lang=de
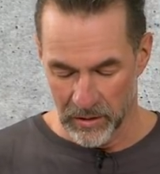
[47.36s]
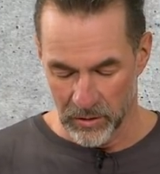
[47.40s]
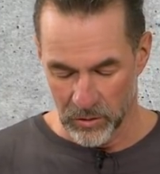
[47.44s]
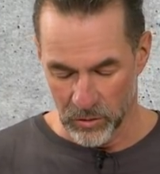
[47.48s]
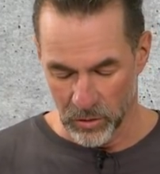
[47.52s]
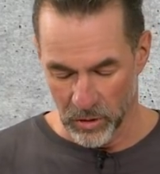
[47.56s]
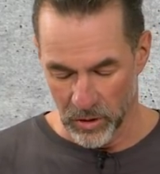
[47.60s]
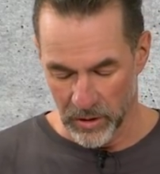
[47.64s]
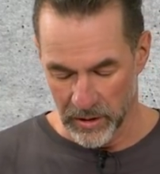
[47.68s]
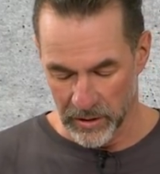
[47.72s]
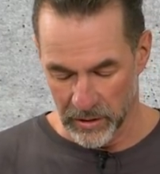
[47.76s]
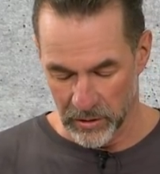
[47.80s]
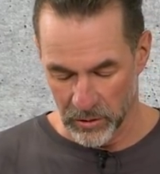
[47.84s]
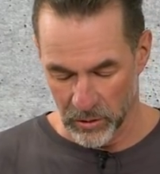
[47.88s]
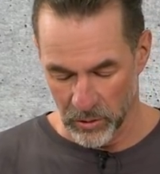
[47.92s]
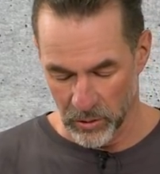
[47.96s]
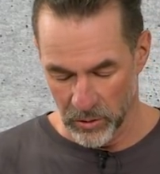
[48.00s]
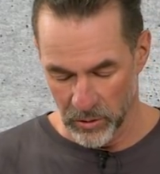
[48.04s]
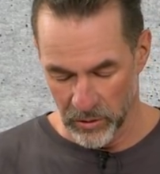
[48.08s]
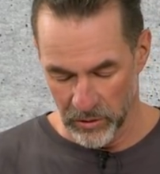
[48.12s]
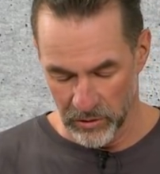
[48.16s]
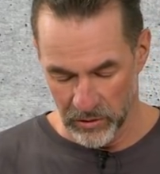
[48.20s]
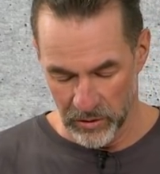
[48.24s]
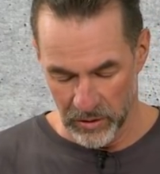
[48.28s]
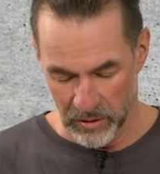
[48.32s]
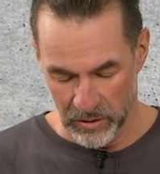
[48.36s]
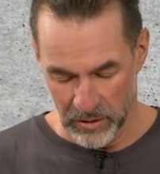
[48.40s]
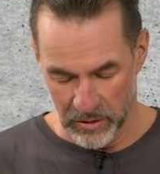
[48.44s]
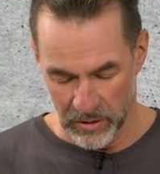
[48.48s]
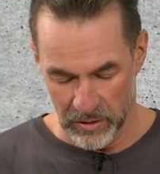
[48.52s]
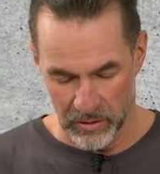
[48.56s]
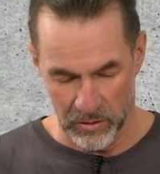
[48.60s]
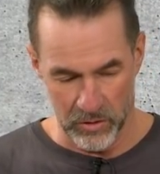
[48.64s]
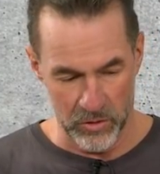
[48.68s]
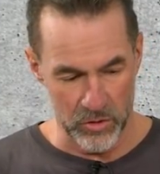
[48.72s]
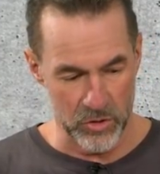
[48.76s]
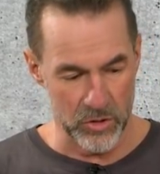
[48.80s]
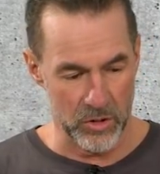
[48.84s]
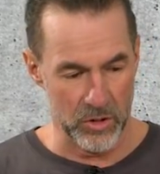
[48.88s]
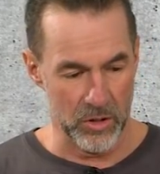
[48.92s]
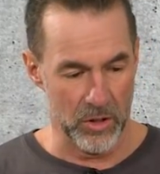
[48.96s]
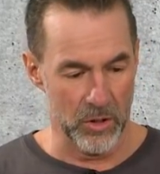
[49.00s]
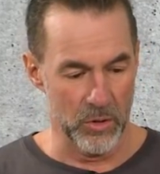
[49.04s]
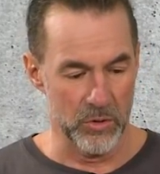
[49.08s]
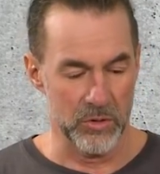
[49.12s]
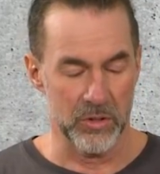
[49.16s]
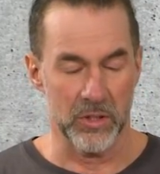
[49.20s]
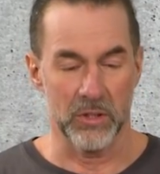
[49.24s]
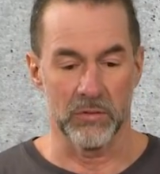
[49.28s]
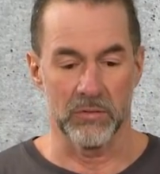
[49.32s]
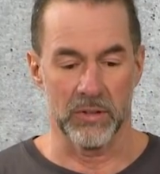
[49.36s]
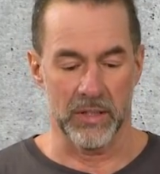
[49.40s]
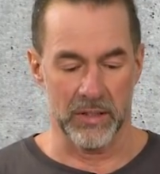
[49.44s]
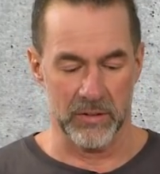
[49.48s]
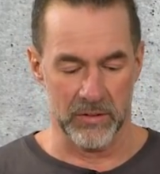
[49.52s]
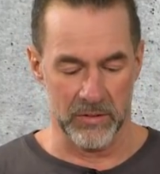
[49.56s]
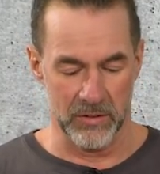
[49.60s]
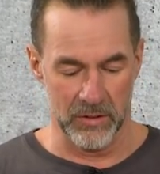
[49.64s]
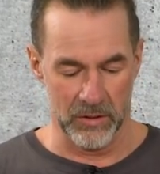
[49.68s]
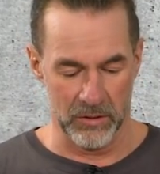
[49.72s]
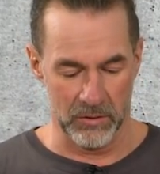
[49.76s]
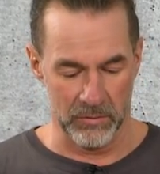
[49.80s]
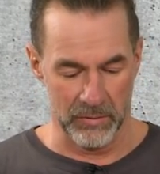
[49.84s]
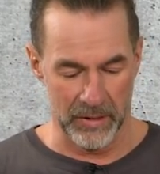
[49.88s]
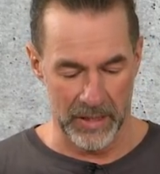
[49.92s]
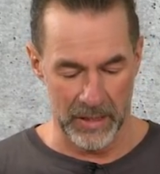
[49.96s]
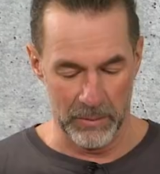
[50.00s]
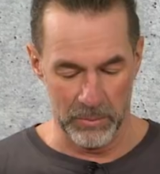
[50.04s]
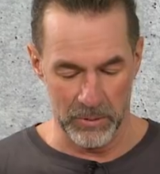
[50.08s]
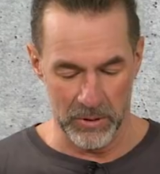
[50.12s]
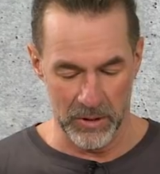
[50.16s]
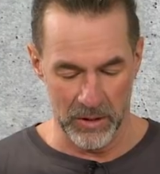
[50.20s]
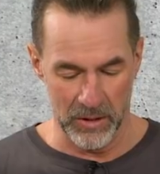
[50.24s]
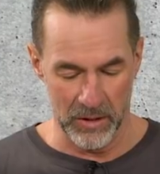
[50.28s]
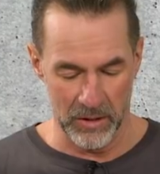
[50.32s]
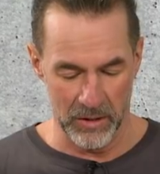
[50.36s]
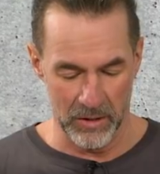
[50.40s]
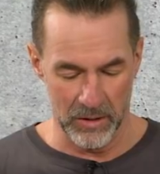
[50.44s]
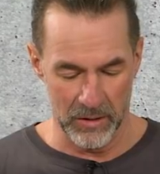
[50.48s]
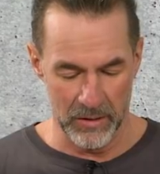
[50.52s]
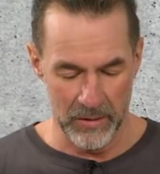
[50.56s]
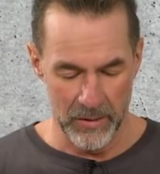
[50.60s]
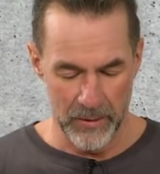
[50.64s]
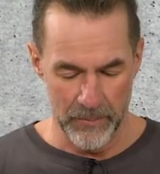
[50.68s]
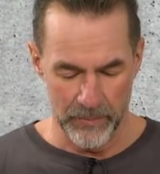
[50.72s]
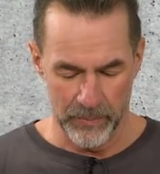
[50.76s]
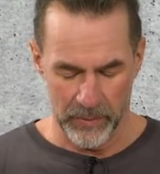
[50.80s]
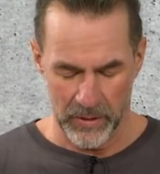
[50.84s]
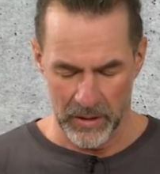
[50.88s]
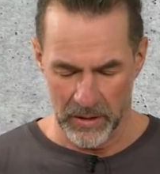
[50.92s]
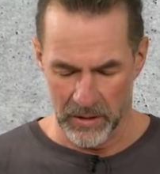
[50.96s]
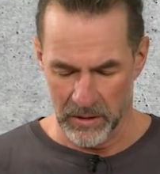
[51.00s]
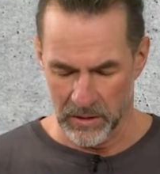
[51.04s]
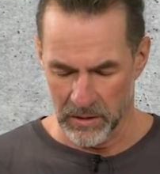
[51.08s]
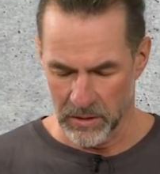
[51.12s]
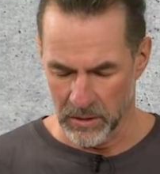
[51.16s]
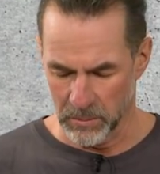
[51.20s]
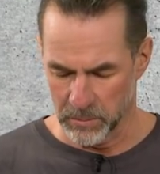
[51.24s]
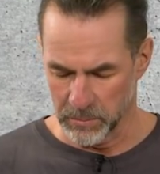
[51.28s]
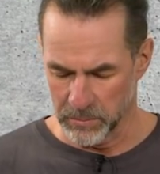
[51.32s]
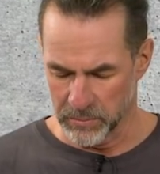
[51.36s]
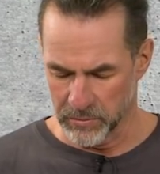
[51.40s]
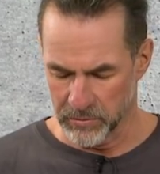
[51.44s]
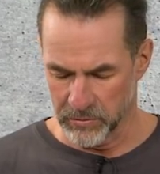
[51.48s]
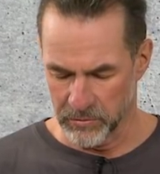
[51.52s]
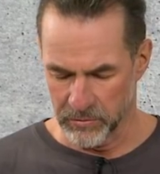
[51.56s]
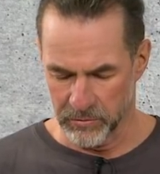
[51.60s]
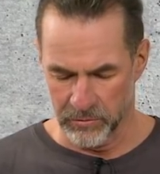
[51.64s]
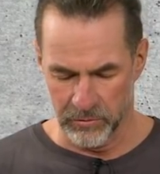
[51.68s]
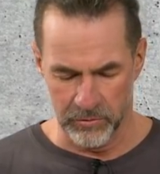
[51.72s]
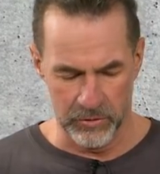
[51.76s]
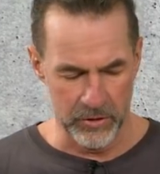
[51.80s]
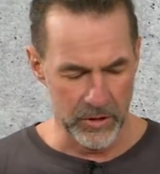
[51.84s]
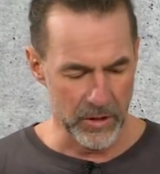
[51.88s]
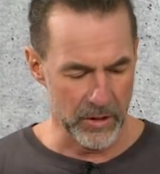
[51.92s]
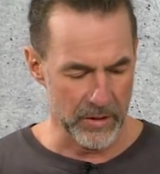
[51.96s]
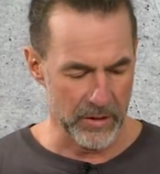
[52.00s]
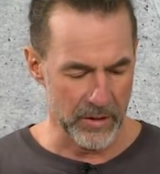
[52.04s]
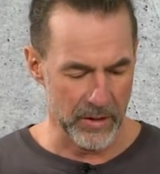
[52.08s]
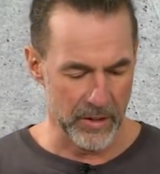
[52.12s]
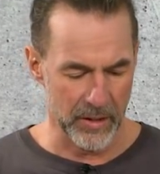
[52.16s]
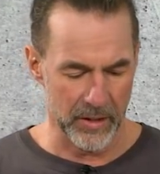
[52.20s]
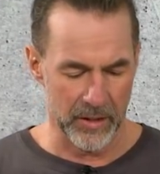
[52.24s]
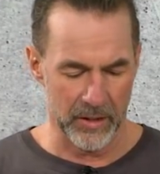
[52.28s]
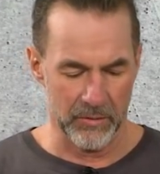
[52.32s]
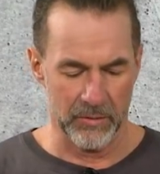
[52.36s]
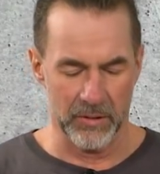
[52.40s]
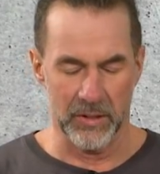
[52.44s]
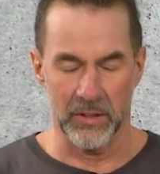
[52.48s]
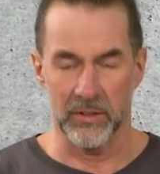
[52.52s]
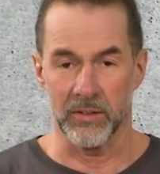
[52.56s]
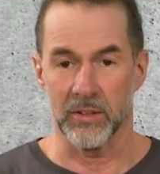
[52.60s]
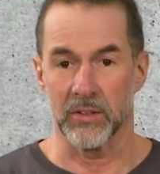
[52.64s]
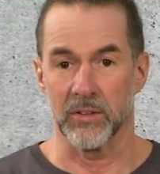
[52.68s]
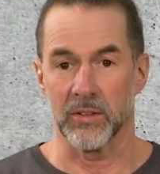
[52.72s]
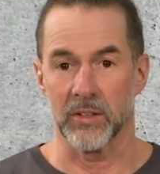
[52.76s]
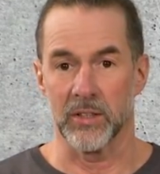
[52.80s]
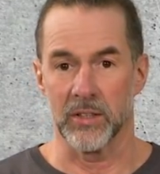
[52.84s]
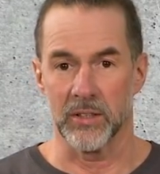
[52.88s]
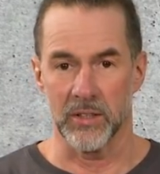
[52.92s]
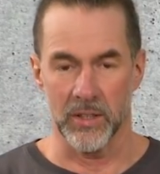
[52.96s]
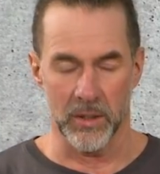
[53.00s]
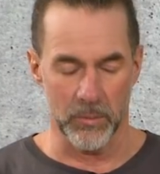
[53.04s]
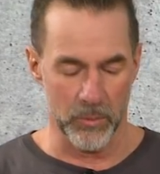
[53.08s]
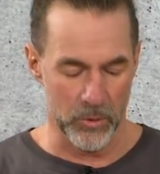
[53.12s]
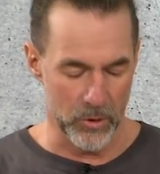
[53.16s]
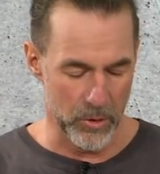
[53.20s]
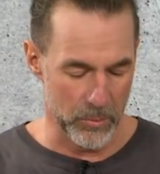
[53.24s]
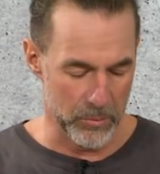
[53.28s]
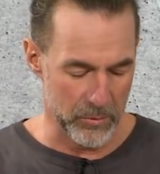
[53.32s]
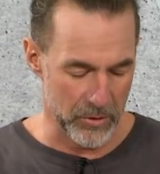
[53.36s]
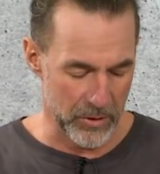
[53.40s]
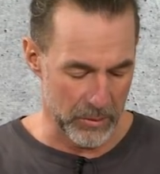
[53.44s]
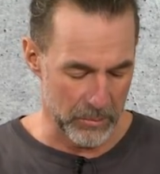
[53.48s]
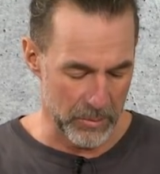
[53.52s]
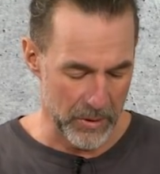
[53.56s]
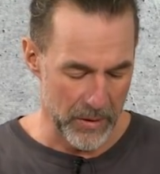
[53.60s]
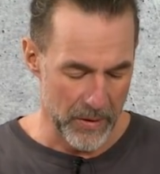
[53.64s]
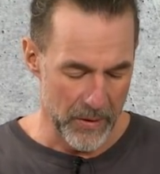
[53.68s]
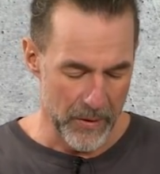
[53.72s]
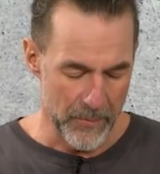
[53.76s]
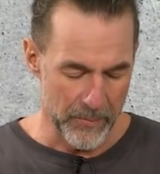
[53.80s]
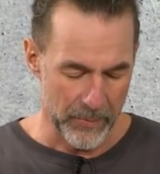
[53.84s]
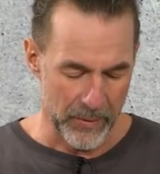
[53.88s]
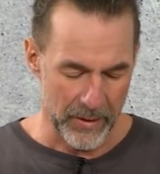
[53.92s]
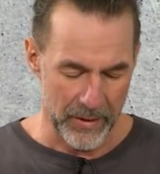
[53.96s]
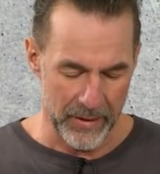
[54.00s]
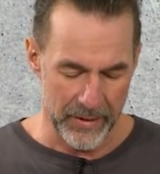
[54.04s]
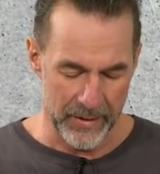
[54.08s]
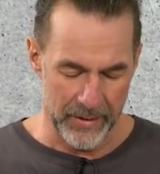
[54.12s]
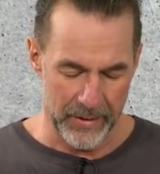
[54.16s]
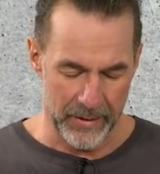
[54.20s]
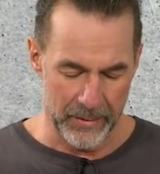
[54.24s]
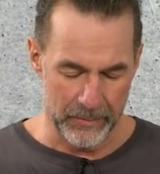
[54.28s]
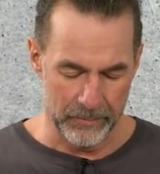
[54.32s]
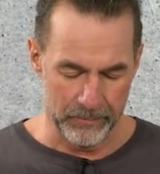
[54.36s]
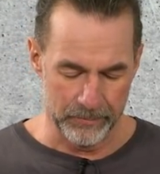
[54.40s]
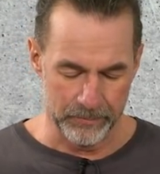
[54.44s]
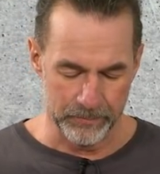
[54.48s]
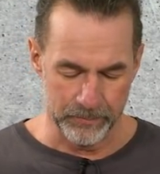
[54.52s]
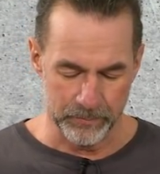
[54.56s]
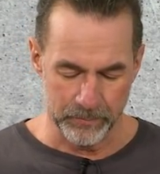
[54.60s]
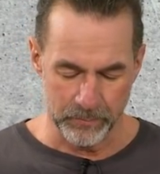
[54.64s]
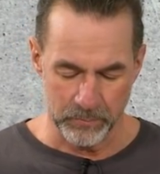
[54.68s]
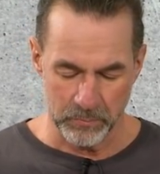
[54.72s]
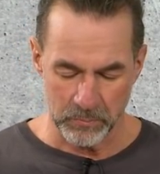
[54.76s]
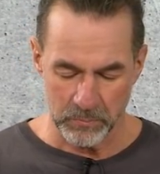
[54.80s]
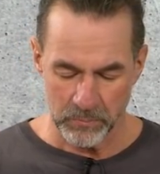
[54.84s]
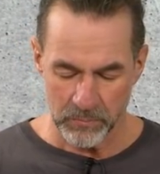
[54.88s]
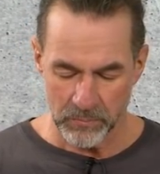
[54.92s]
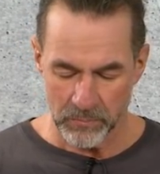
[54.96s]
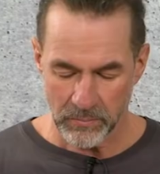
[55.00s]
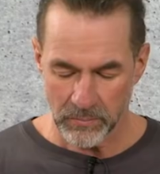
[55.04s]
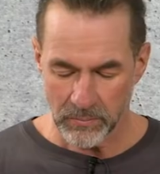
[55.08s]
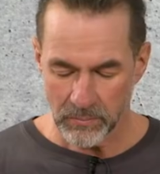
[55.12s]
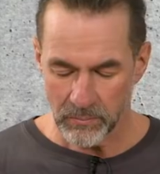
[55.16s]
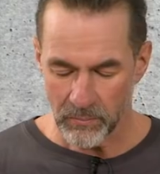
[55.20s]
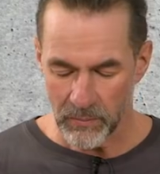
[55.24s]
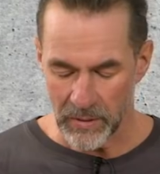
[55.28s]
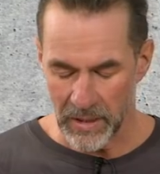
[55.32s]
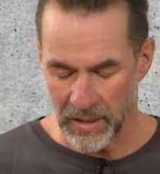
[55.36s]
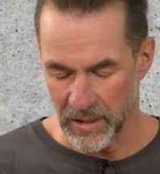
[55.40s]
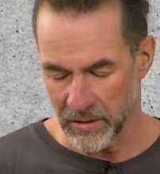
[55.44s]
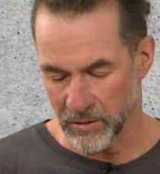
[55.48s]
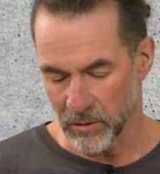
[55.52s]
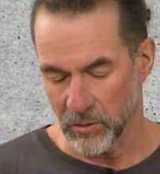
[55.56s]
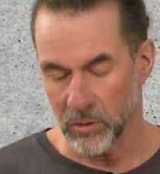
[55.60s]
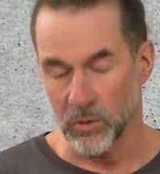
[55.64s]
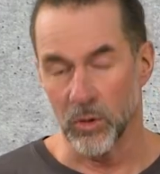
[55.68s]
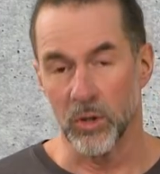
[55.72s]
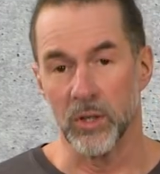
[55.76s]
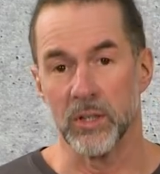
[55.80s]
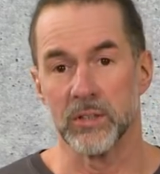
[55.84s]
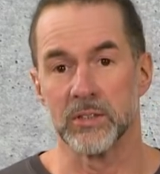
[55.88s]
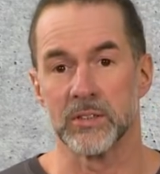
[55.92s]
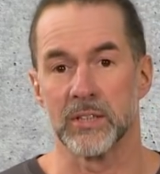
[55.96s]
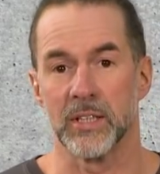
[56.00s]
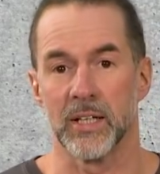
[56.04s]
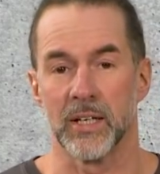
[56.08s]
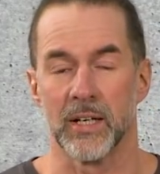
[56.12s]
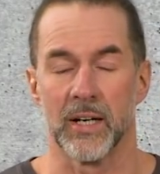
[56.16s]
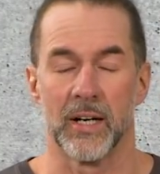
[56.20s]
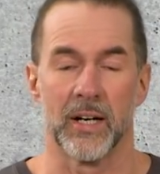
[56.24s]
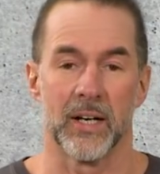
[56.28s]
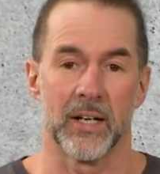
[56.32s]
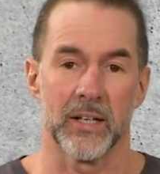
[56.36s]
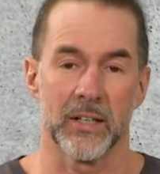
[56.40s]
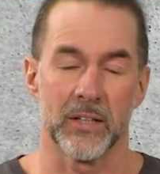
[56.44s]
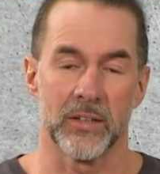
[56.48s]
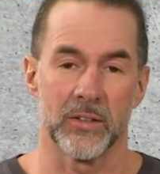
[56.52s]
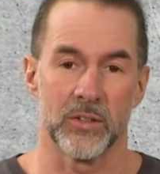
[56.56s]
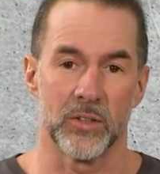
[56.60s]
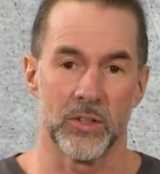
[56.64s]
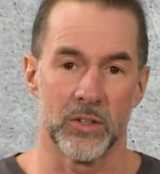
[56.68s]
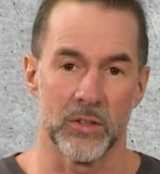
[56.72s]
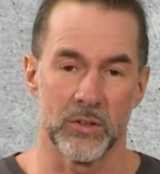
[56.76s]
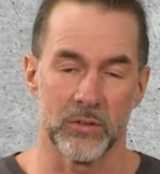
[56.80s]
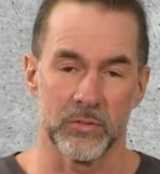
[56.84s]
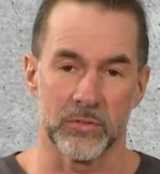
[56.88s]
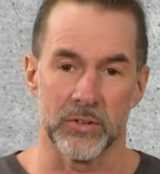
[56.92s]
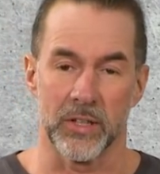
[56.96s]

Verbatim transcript: tolle Größe. Ne? Das ist ein ausgewachsenes Weibchen hier. Ich glaube vierjährig, wenn ich es jetzt richtig im Kopf habe. Ähm, also tolles Terrarientier,